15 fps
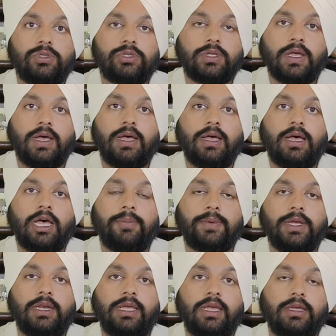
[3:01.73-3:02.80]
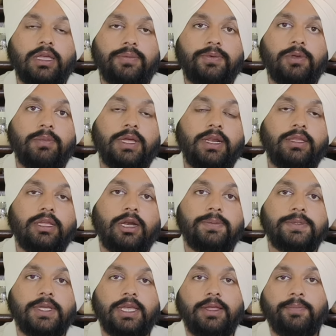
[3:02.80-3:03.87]
नुस्खा आपके लिए गिफ्ट मेरी
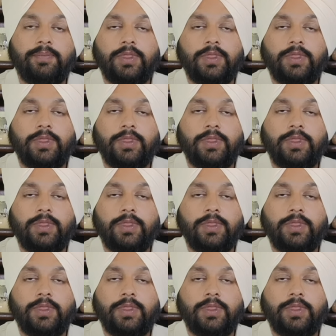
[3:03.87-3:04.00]
तरफ से